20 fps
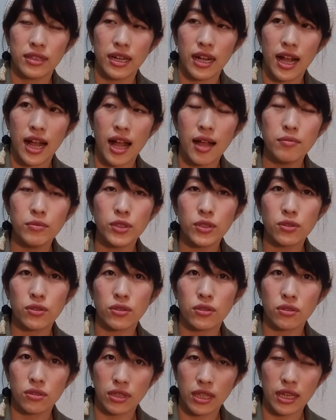編むこ
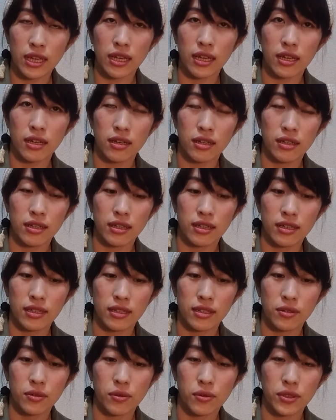とで
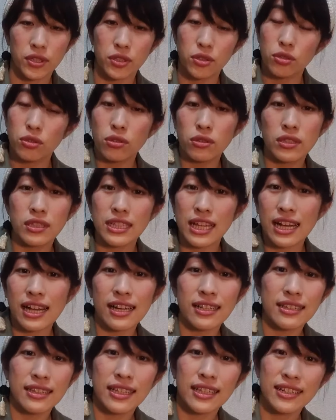こう人とつな
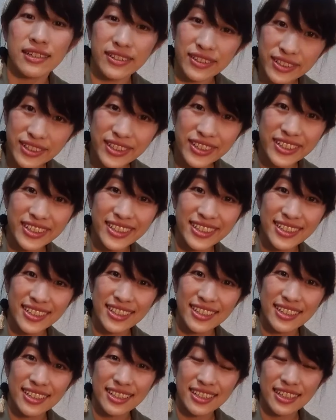がっていく
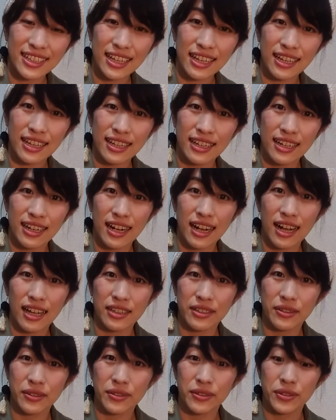であ
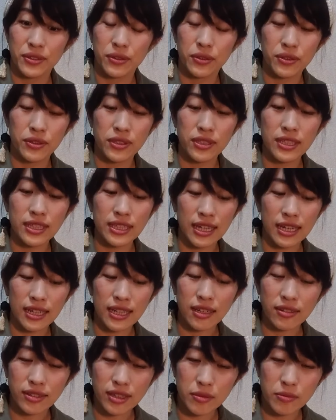の上手になら
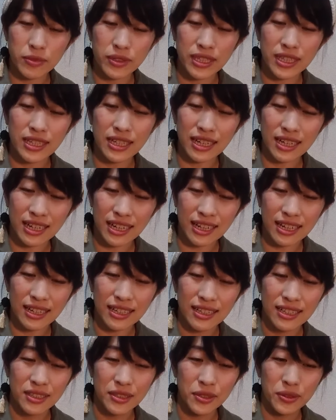なくてもいいから
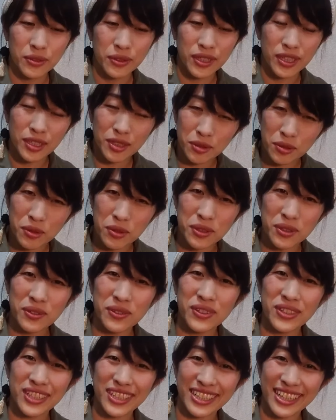その糸を
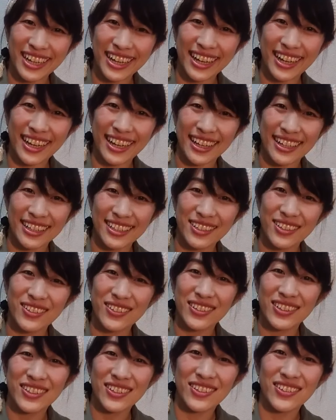通して人
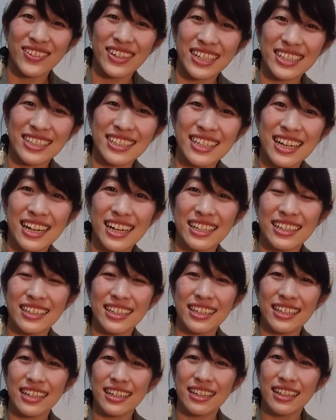と人とがつながっ
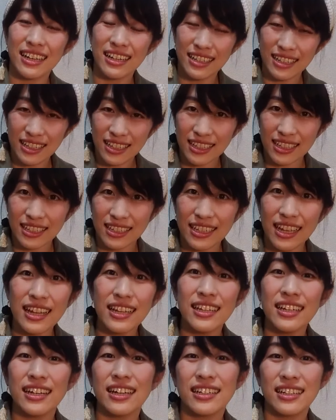ていけたり元
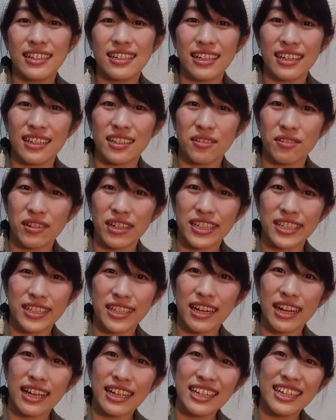気が出たりとかし
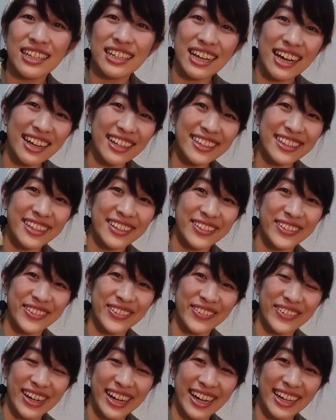たらいいなっていう
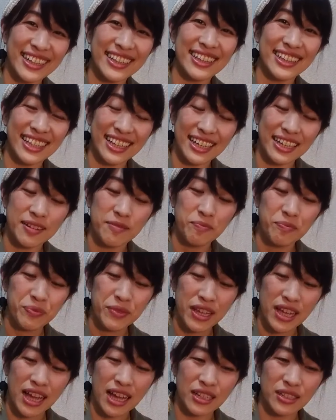のがあって
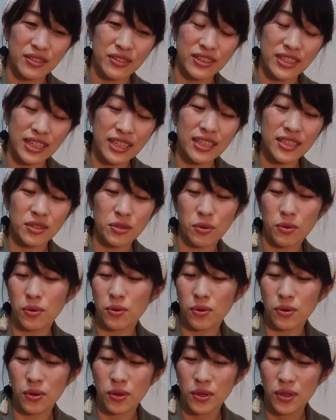あのぜひそ
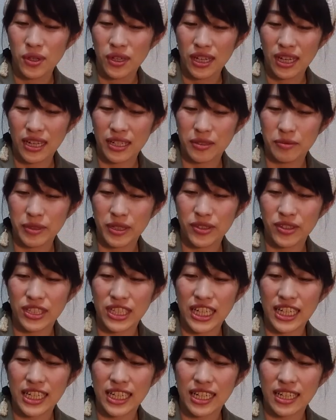こをあのめぐ
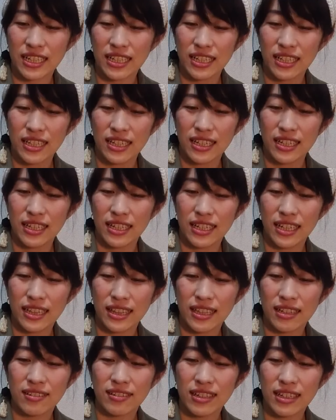ちゃんややっ
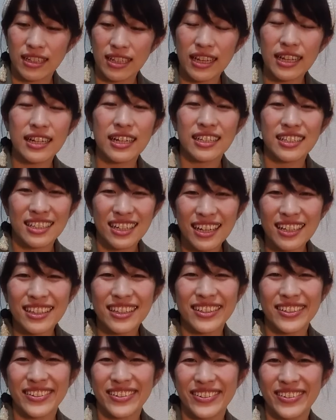てくれないかしらっ
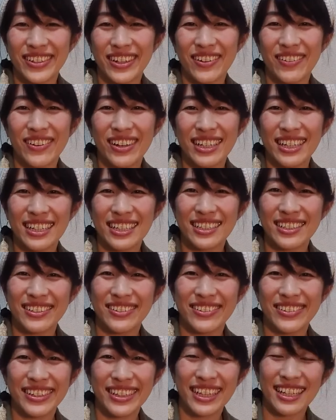ていうふうなお話
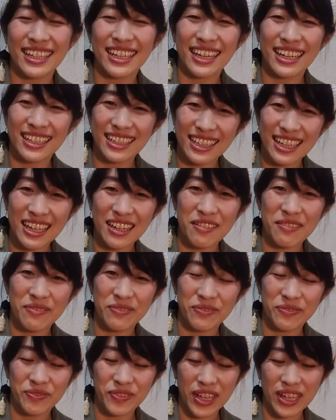をいただいて
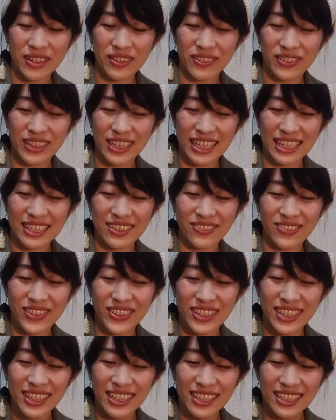あの私
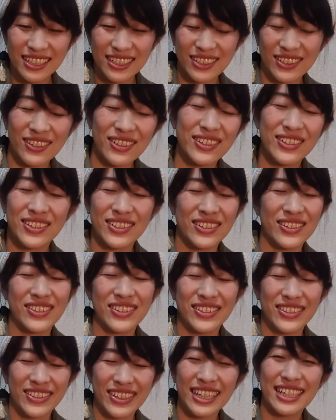もすごく
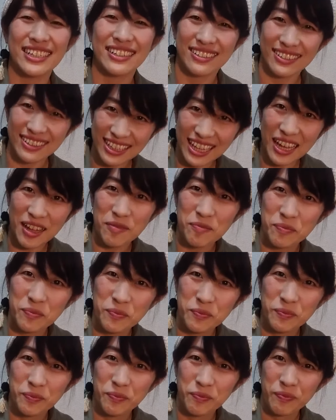嬉しくて
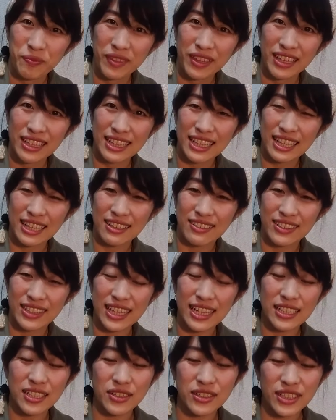で
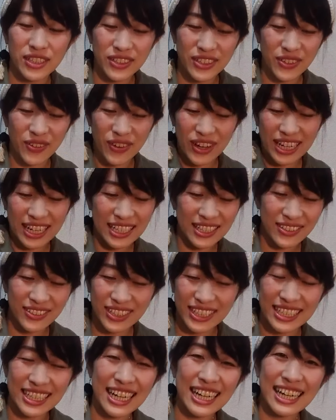私と一緒にお話を
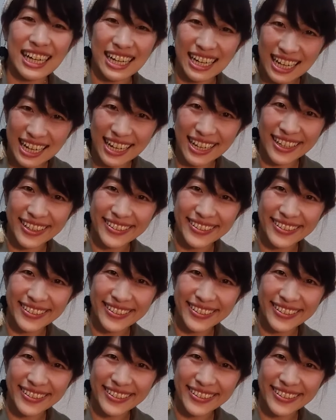しながら